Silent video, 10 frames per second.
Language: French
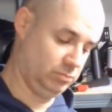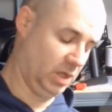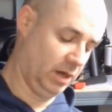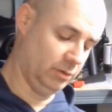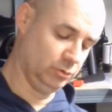
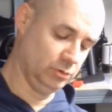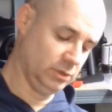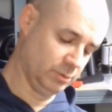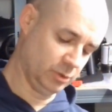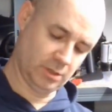un ou deux des
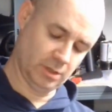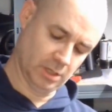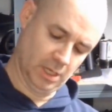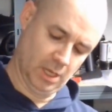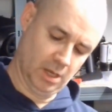moteurs.
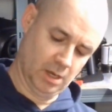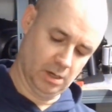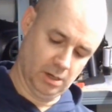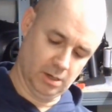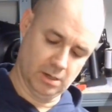
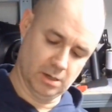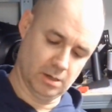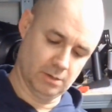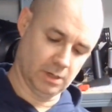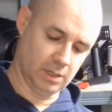Euh,
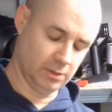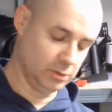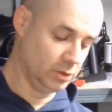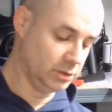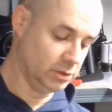voilà.
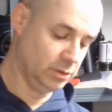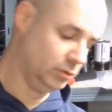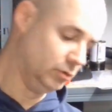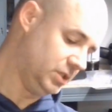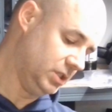Euh,
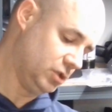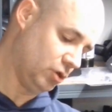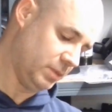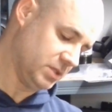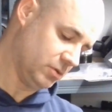aussi des
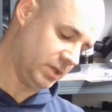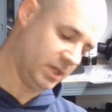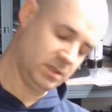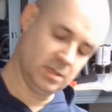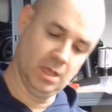surpasses
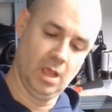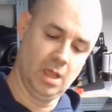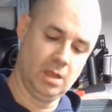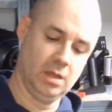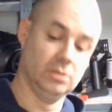roquettes.
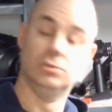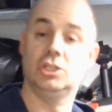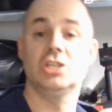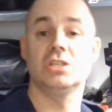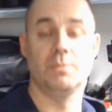Je
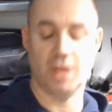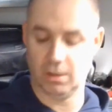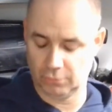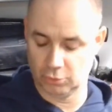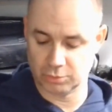les aime bien.
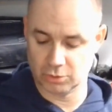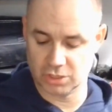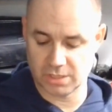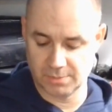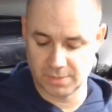Franchement, je
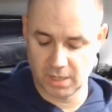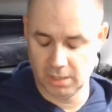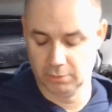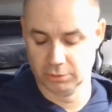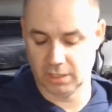les aime bien.
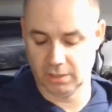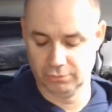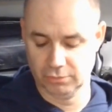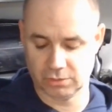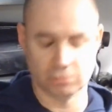Au tarif
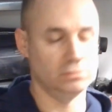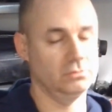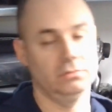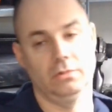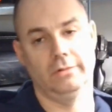où ils sont,
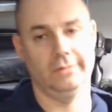euh,